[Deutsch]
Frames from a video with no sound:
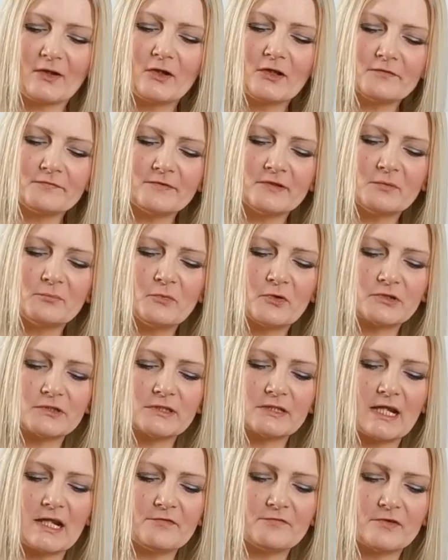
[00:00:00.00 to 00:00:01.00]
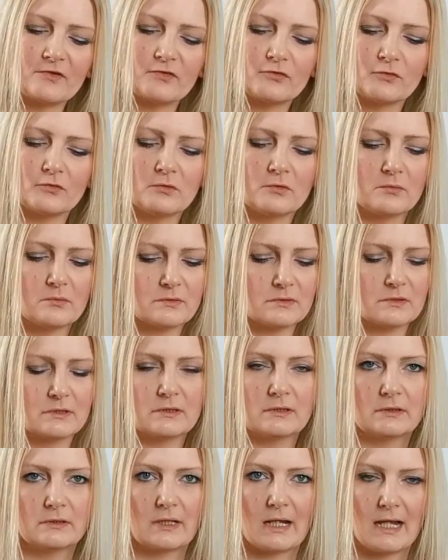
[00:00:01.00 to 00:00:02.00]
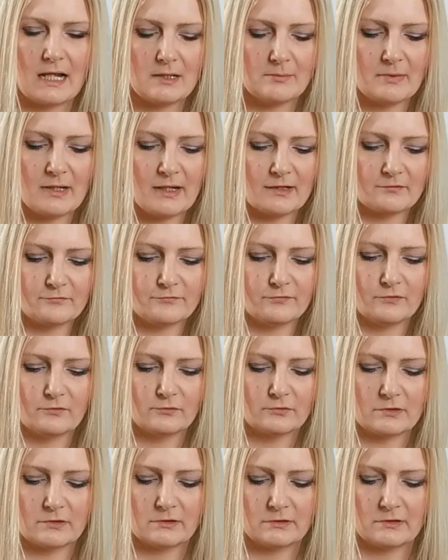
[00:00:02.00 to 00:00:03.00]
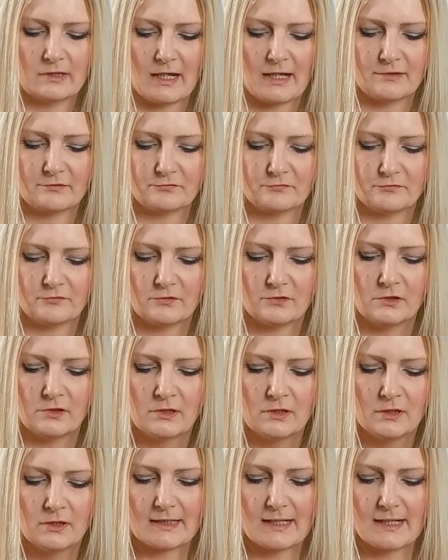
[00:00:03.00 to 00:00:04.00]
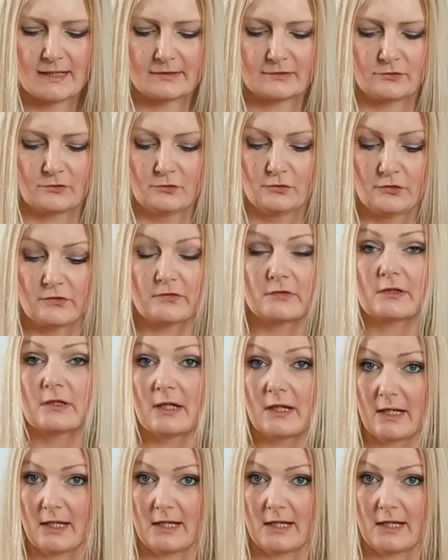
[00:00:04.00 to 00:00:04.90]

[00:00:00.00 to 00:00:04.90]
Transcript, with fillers: Ihr könnt, wenn ihr möchtet, einfach so eine halbe Handvoll oder eine Handvoll gehackte Nüsse da